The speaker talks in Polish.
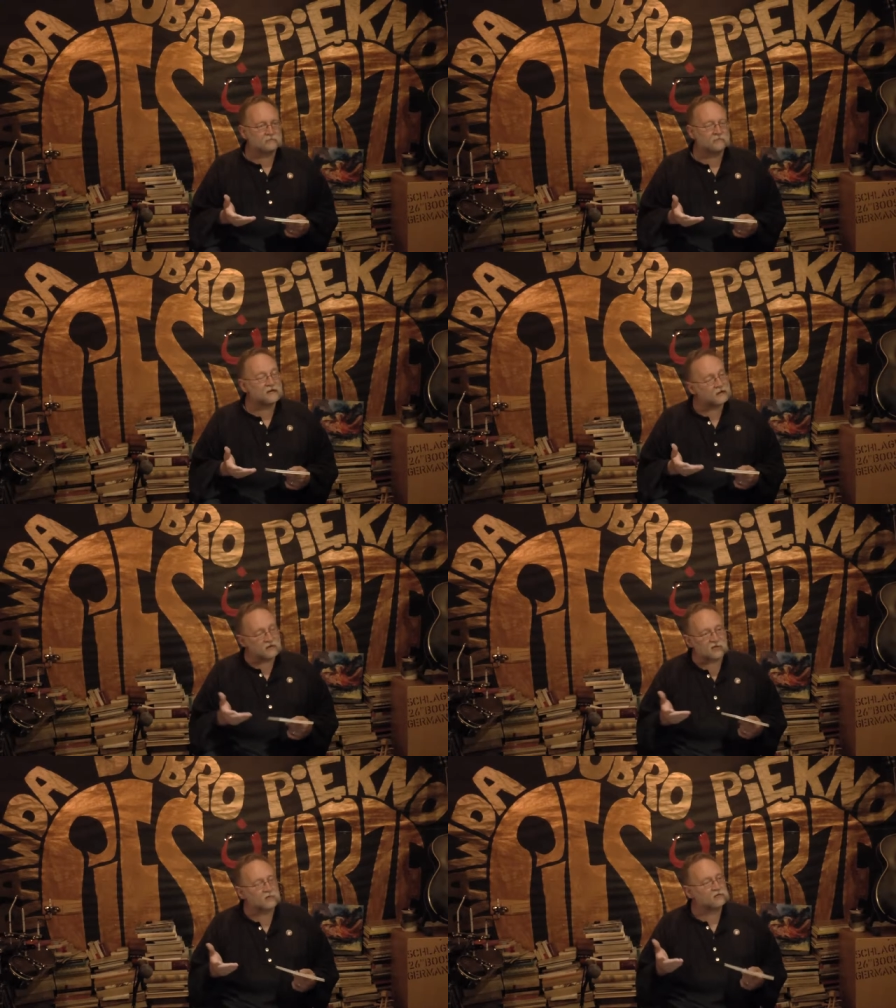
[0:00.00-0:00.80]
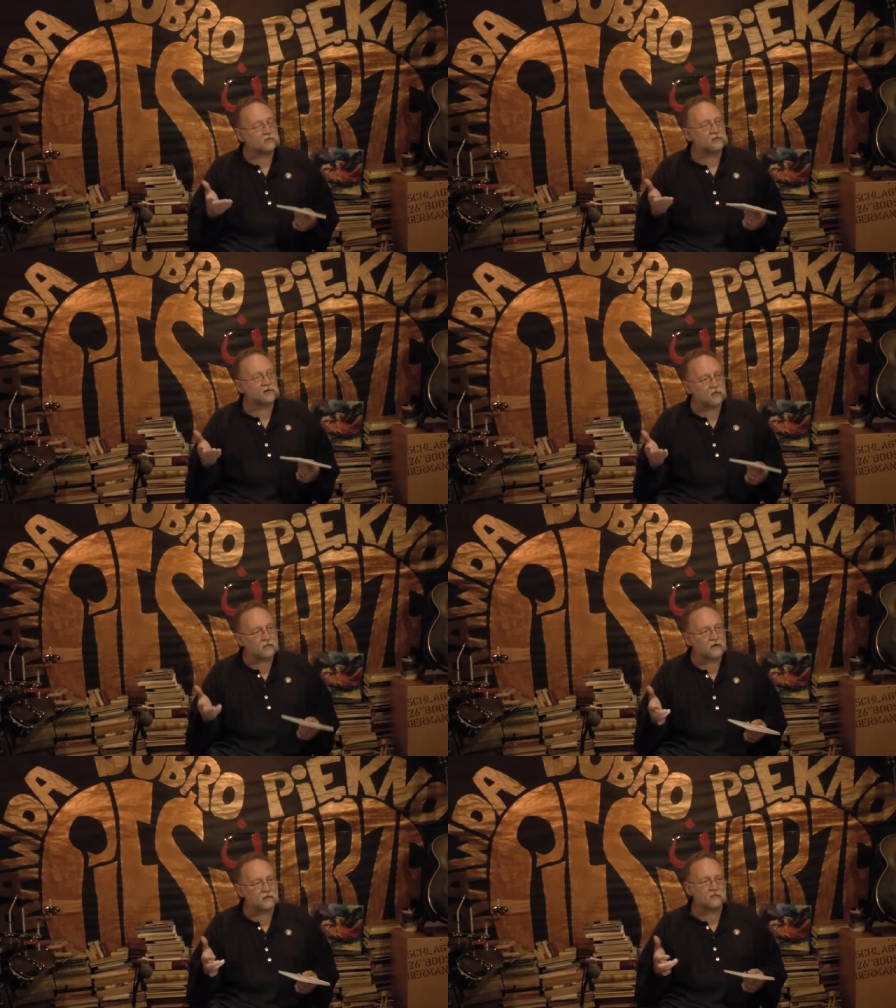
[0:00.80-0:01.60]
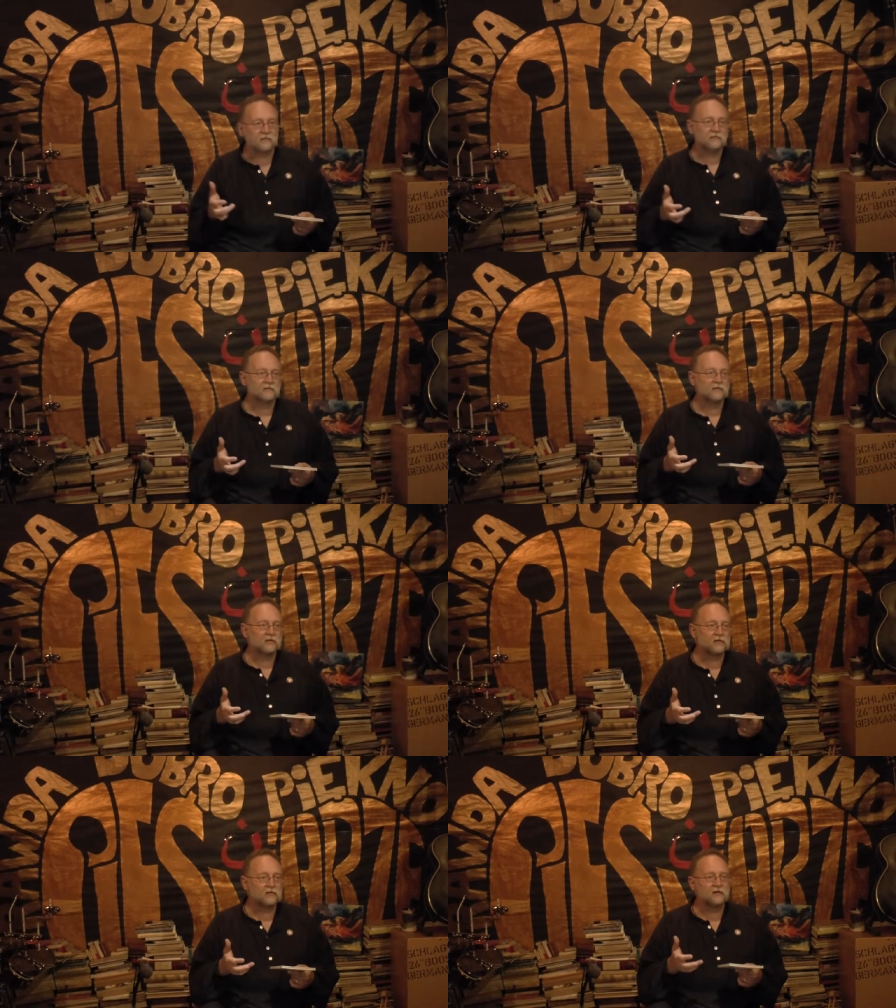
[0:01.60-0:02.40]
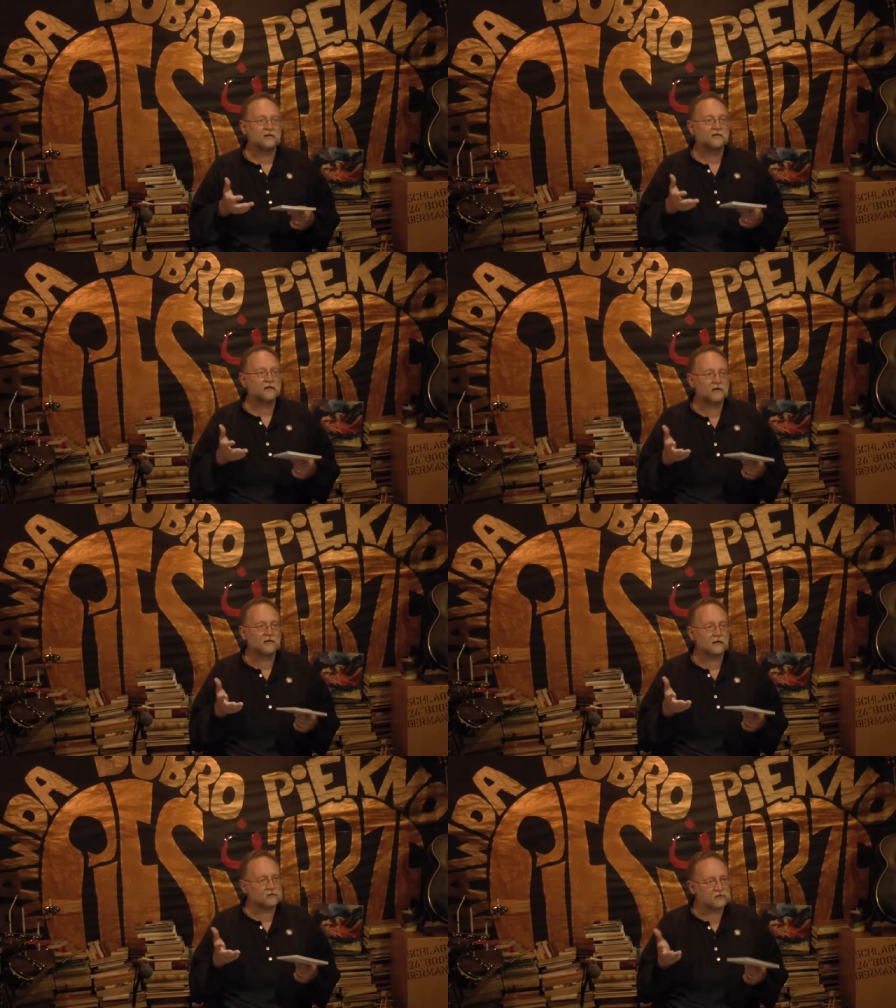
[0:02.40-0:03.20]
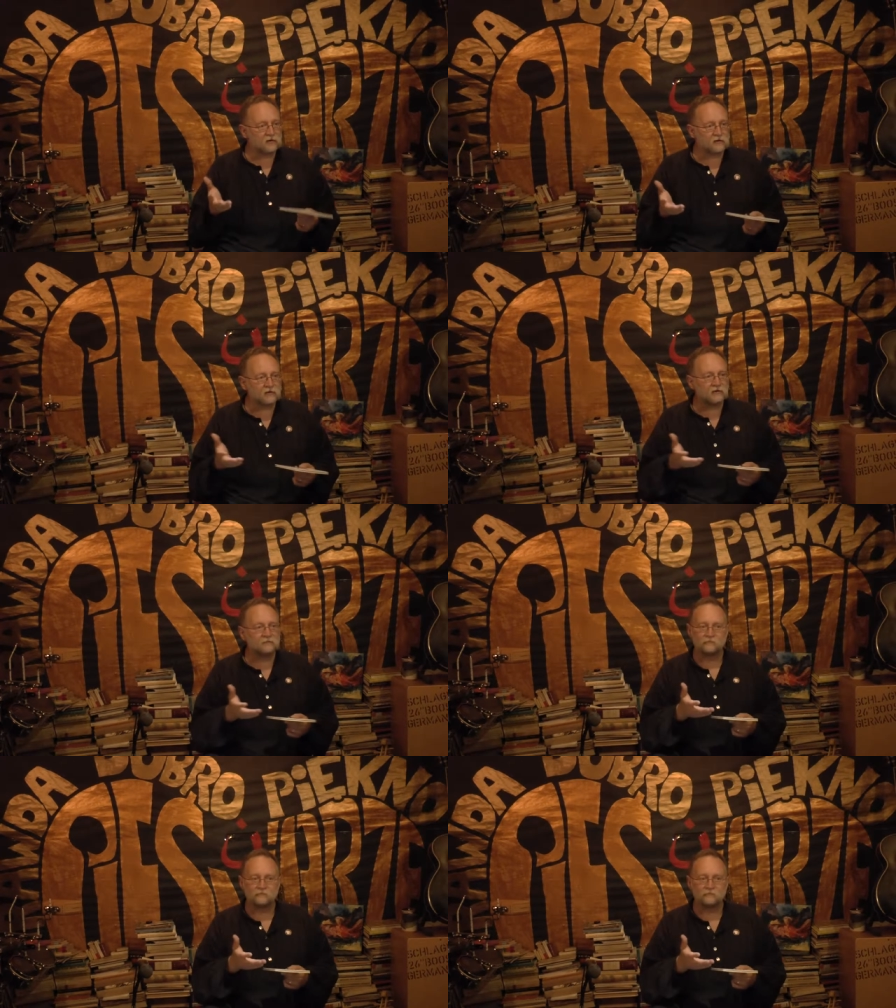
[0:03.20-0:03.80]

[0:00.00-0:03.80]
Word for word: Pytanie, czy był to tylko opiekun, który jego jako sierotę